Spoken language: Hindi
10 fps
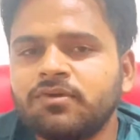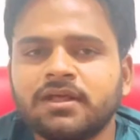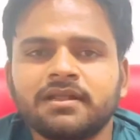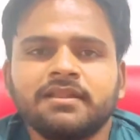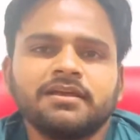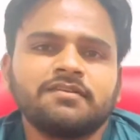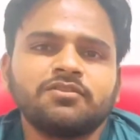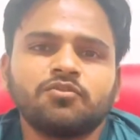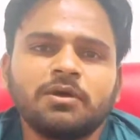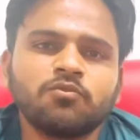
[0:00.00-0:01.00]
वगैरह करने के लिए
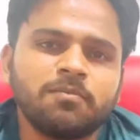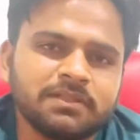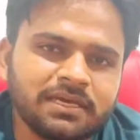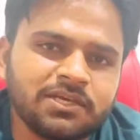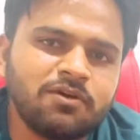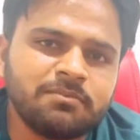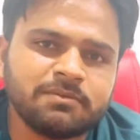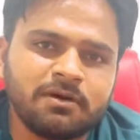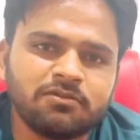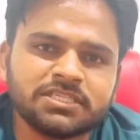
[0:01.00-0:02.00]
जाते हो और आपको पता है कि वहाँ
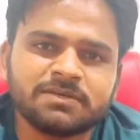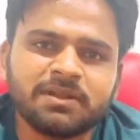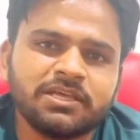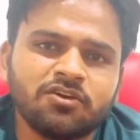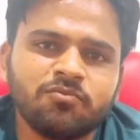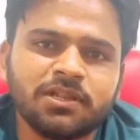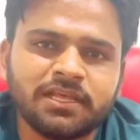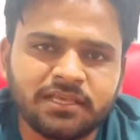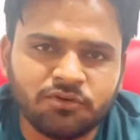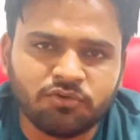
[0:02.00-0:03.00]
पे पावर की सप्लाई अवेलेबल
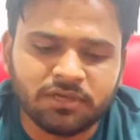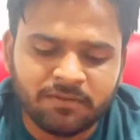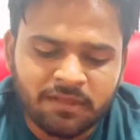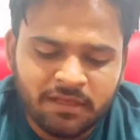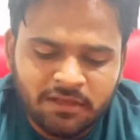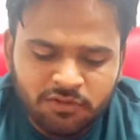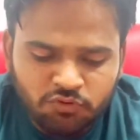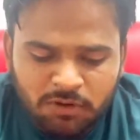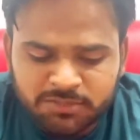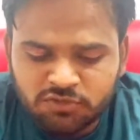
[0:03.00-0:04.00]
नहीं होगी
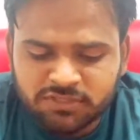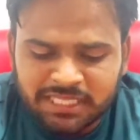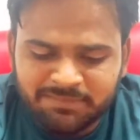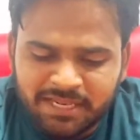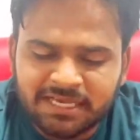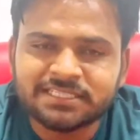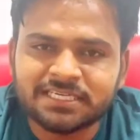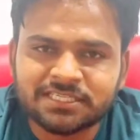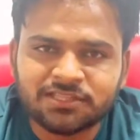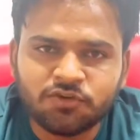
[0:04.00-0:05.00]
तो आप इसको साथ में लेके
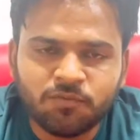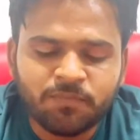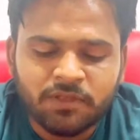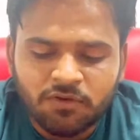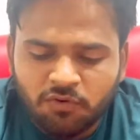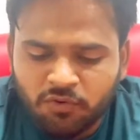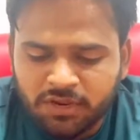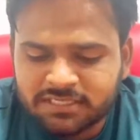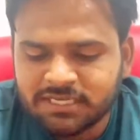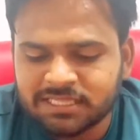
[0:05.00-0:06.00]
जा सकते हो
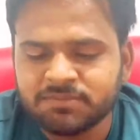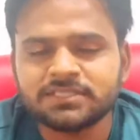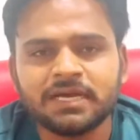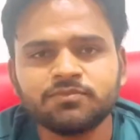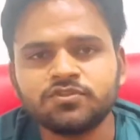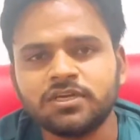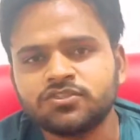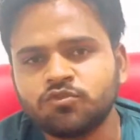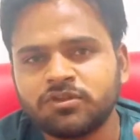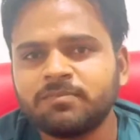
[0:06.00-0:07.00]
और एक साथ में इसके आप
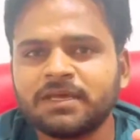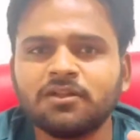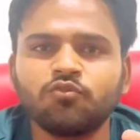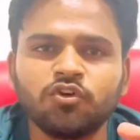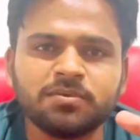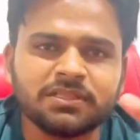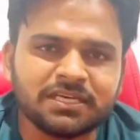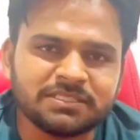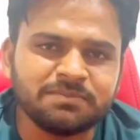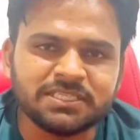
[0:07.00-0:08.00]
एक छोटा पैनल कोई भी
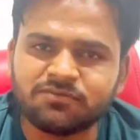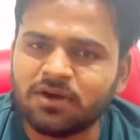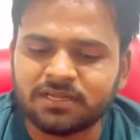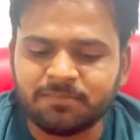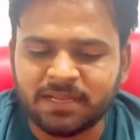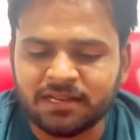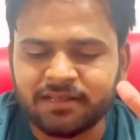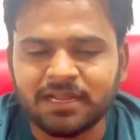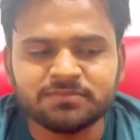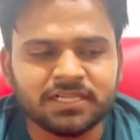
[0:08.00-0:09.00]
दस बीस वाट का
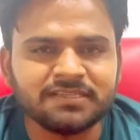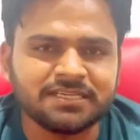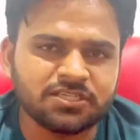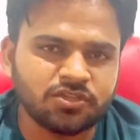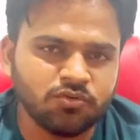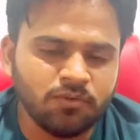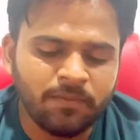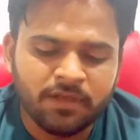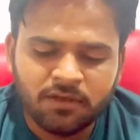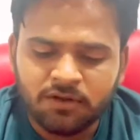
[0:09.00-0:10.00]
पैनल आराम से ले जा सकते हो
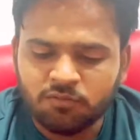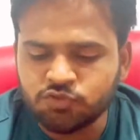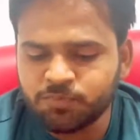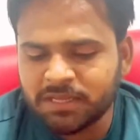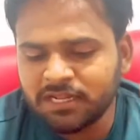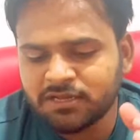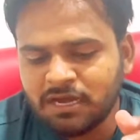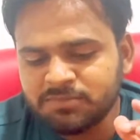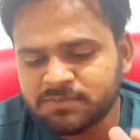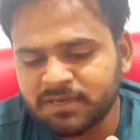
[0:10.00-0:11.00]
उस पैनल
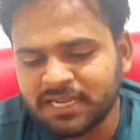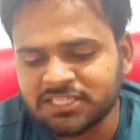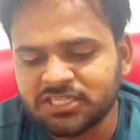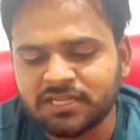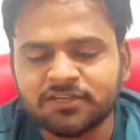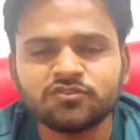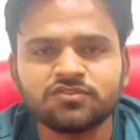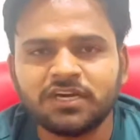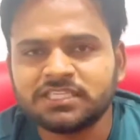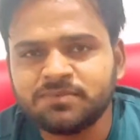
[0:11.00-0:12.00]
का आप इसमें कनेक्शन करके
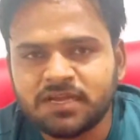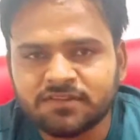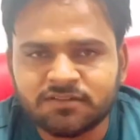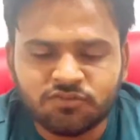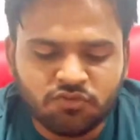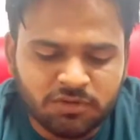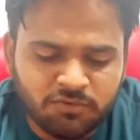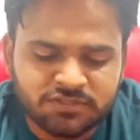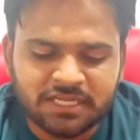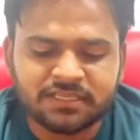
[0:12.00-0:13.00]
इसको चार्ज भी कर सकते हो दिन
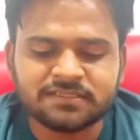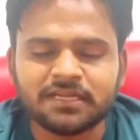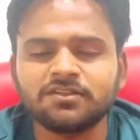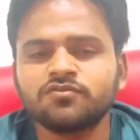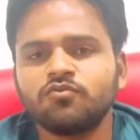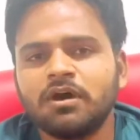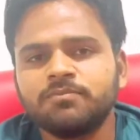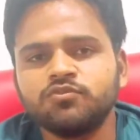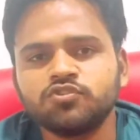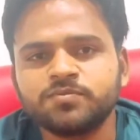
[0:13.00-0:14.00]
में और साथ के साथ इसको
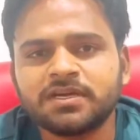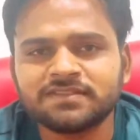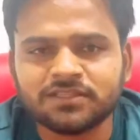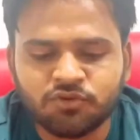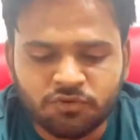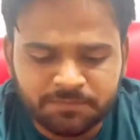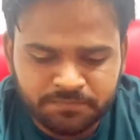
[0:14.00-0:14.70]
आप यूज भी कर सकते हो